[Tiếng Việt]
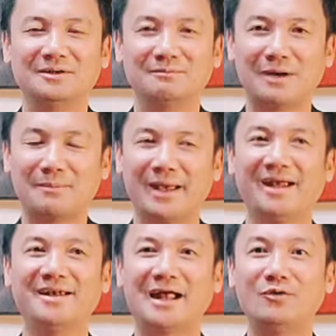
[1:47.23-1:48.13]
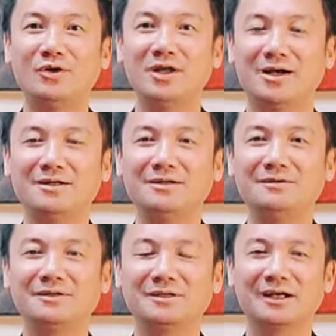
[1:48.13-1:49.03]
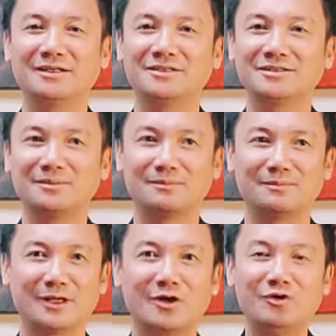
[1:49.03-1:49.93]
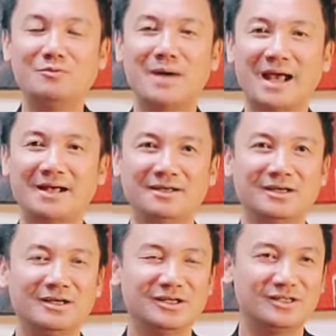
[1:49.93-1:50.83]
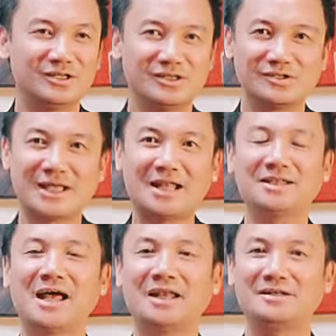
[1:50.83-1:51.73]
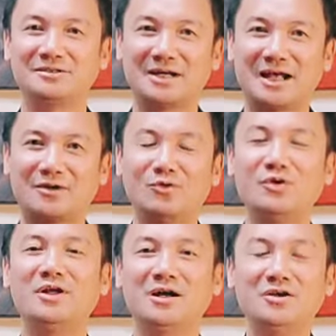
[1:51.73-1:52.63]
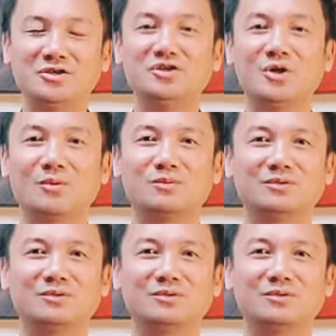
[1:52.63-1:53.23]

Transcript: mà mẹ đã nuôi nấng à, mẹ cưu mang à, sanh thành ra nuôi nấng dưỡng dục